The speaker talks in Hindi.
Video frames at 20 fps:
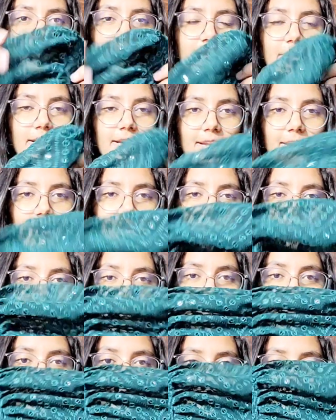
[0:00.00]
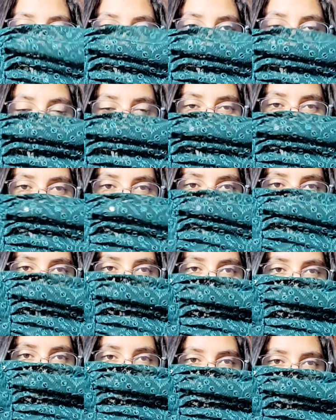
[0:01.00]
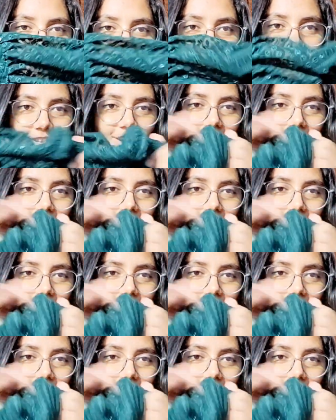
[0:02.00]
प्रिटी है इसकी स्लीव्स देख सकते हो कितनी अच्छी